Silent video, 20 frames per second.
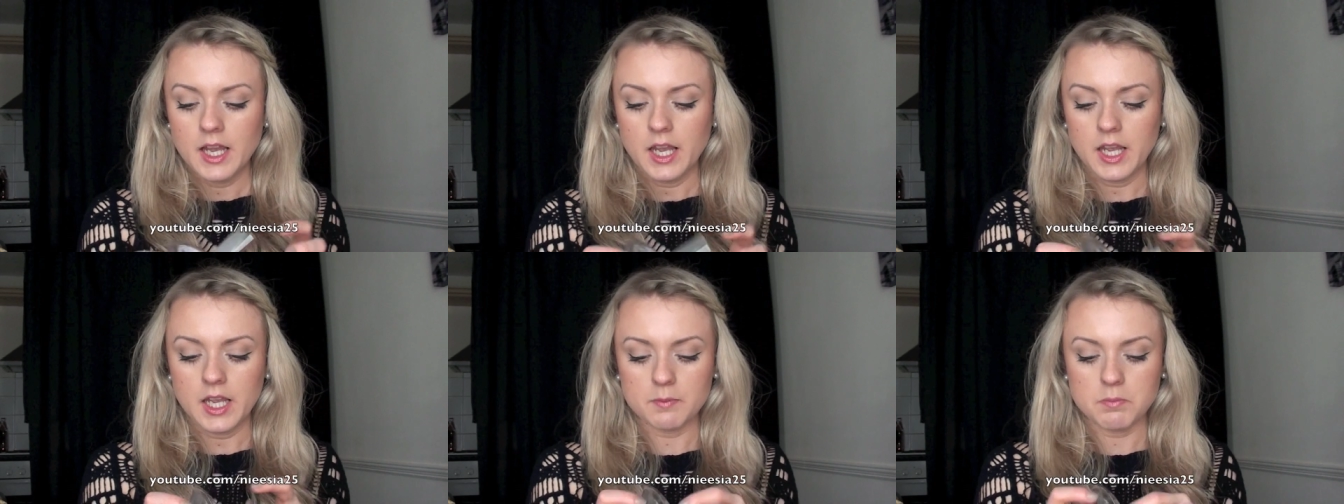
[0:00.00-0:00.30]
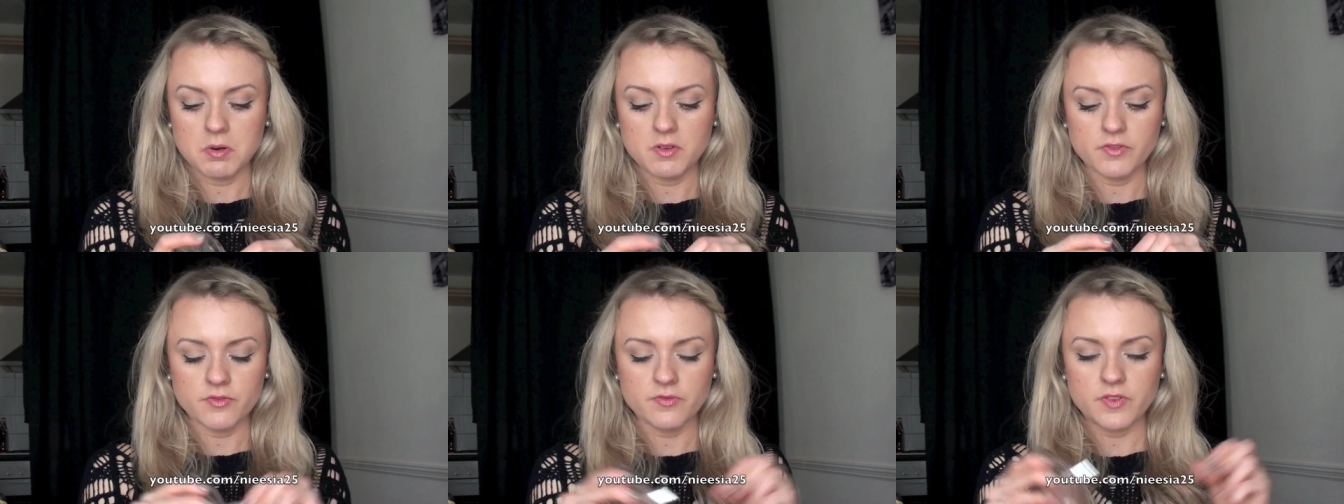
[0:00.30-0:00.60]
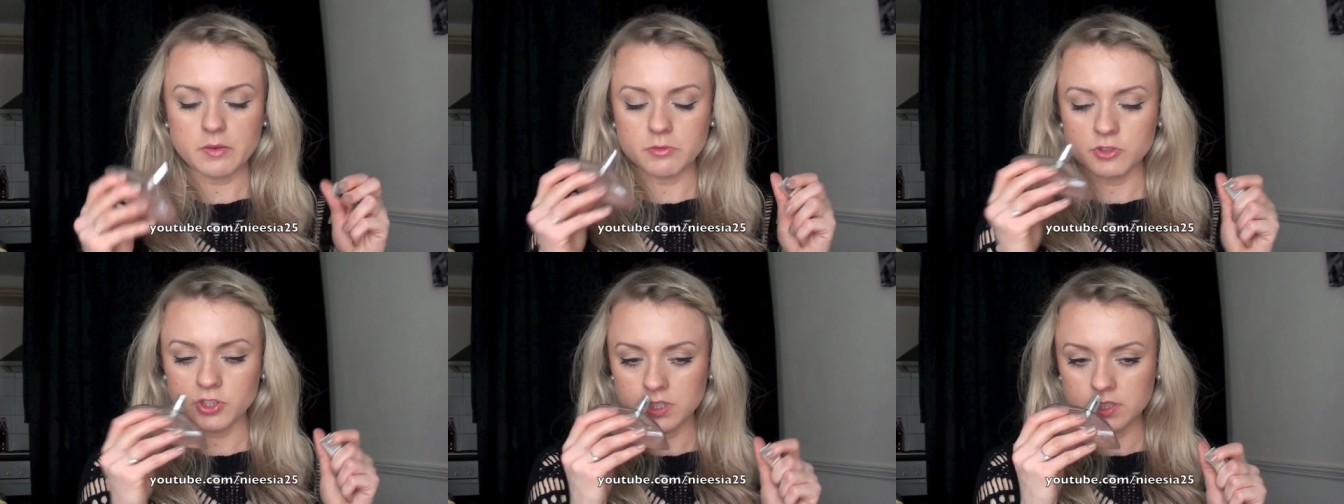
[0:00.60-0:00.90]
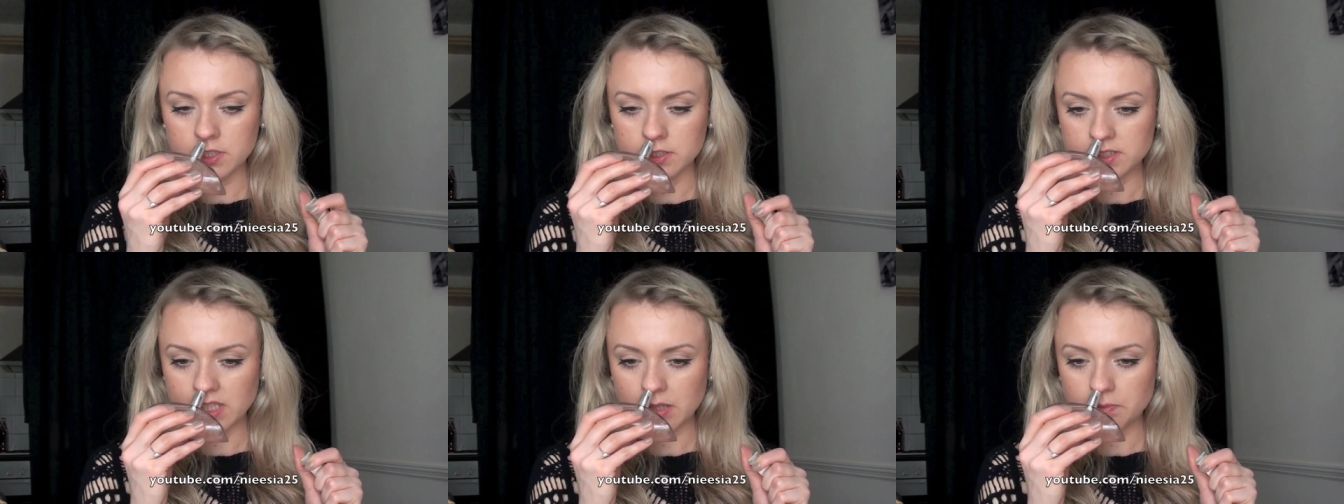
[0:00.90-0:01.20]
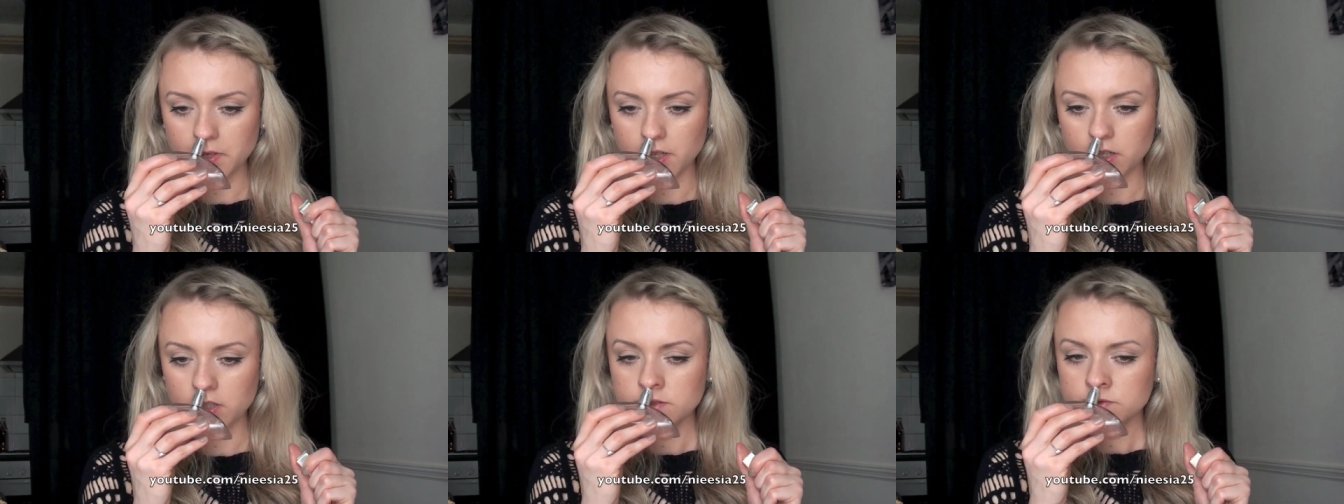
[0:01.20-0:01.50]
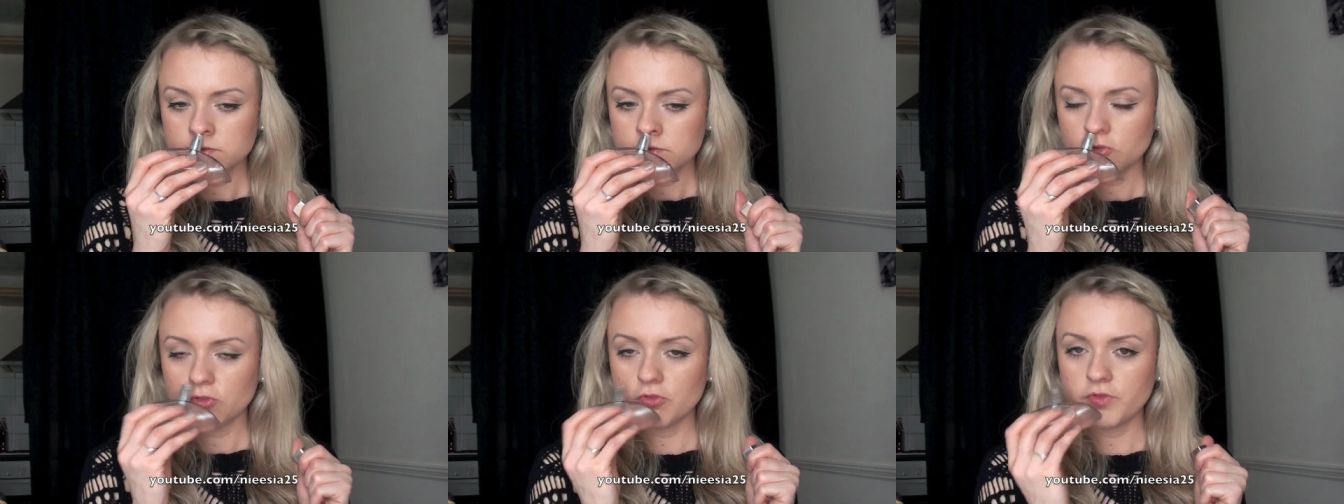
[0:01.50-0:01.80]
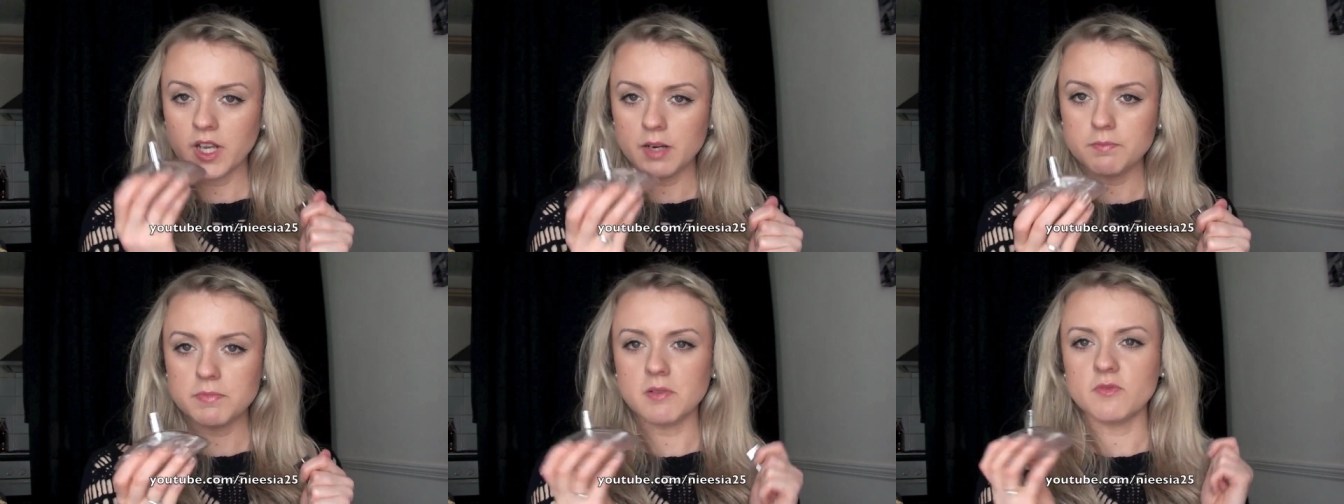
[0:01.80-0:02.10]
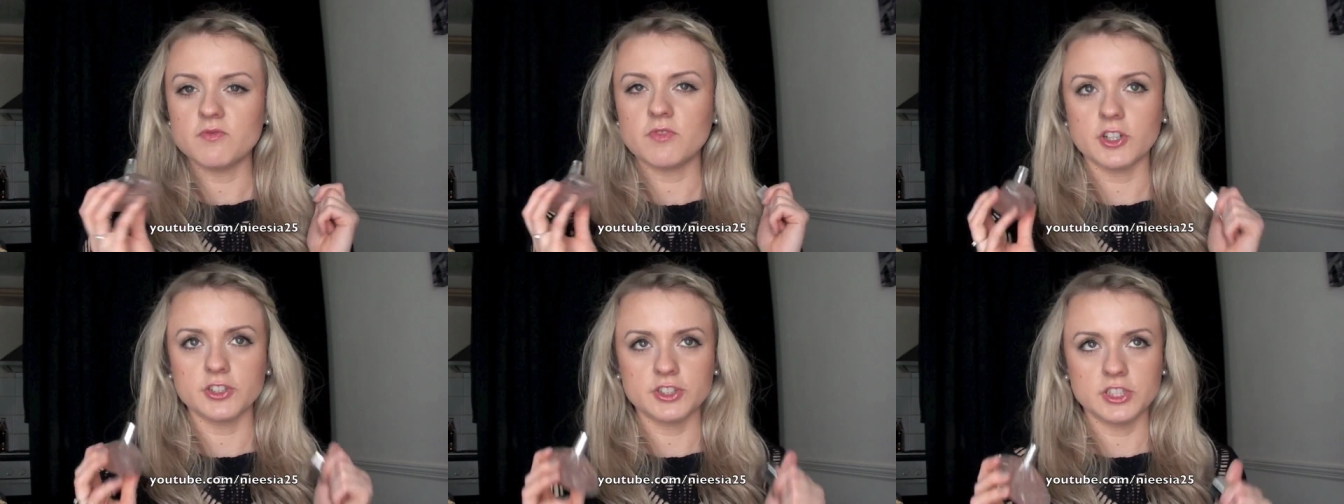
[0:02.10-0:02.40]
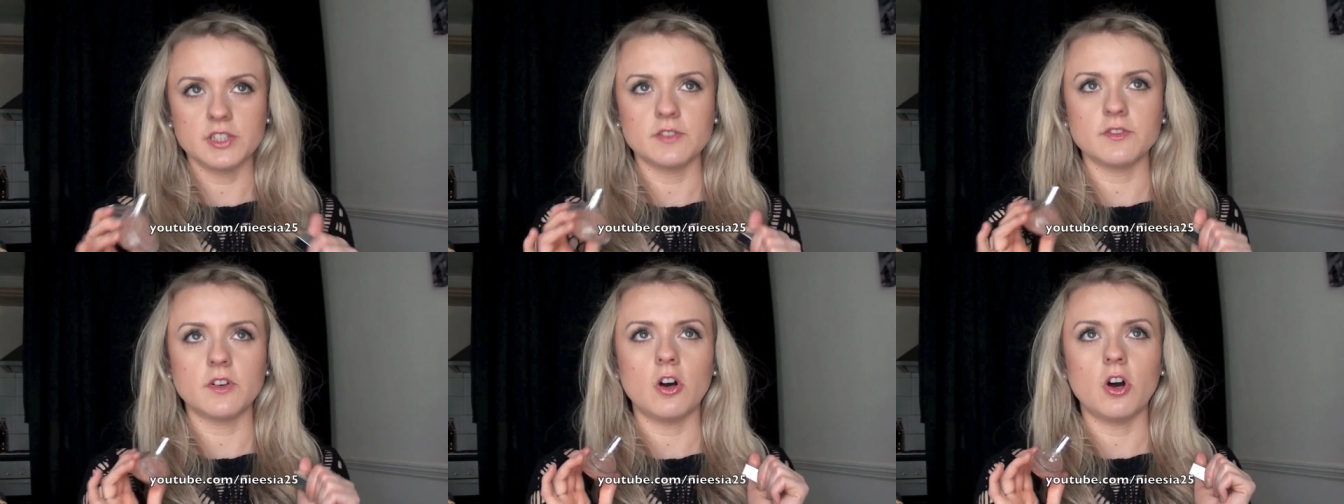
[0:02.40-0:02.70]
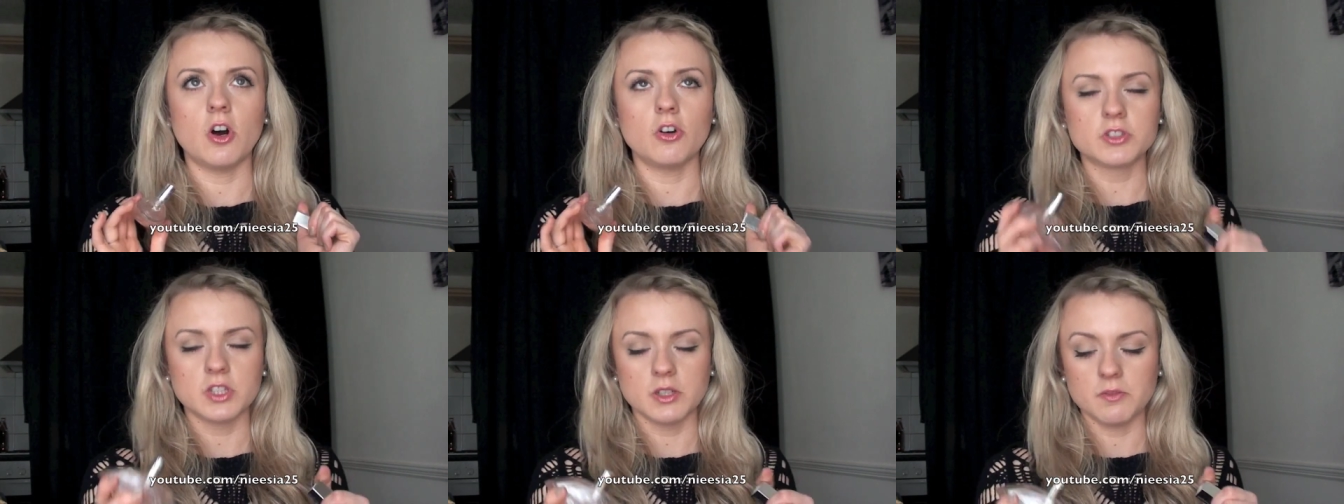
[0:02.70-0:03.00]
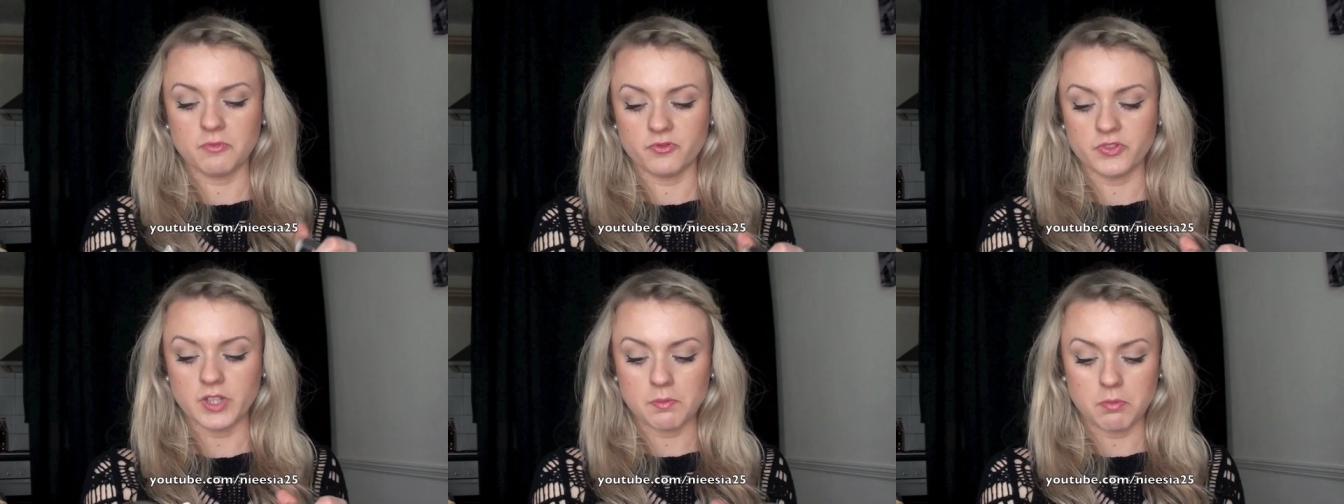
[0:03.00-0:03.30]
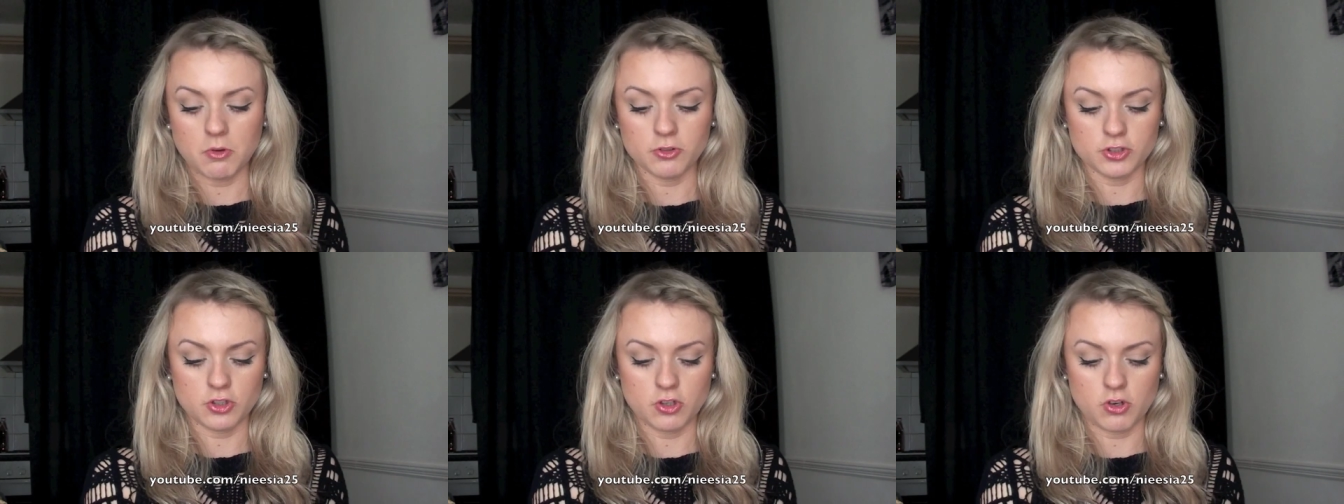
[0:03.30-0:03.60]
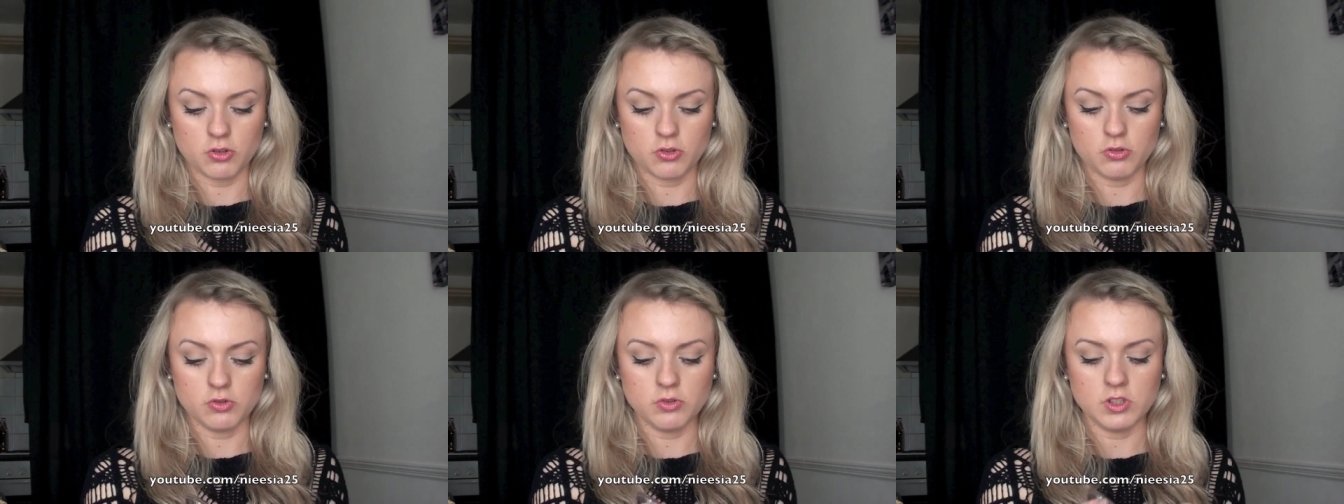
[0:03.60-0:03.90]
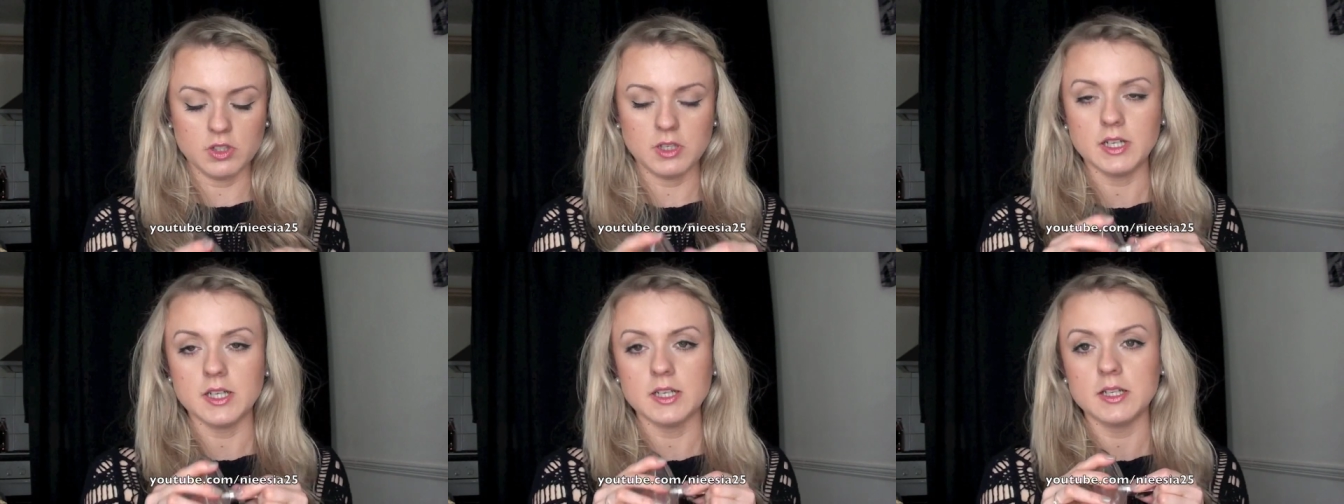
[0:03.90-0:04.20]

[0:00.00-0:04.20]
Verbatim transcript: E, powiem Wam, że ten zapach uwielbiam właśnie o tej, w tej porze roku.